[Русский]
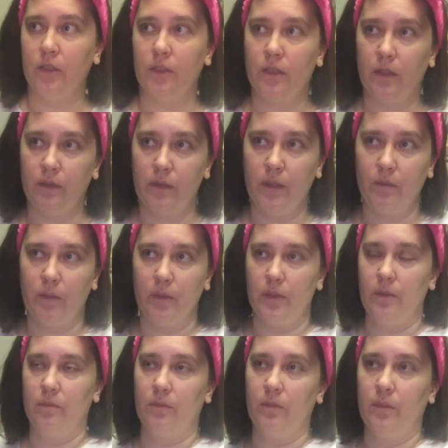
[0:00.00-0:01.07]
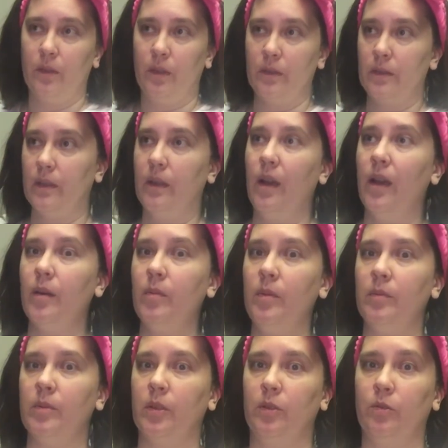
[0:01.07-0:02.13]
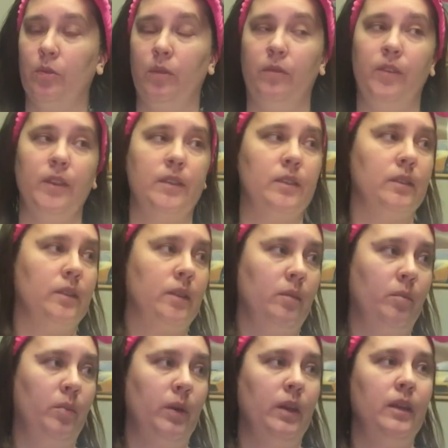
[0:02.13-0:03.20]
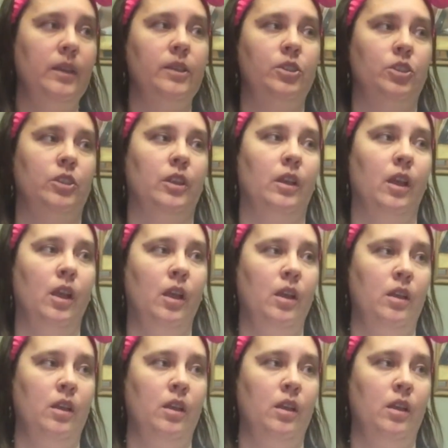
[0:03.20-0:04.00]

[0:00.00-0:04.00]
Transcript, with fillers: со всем этим скарбом, который весит там прилично,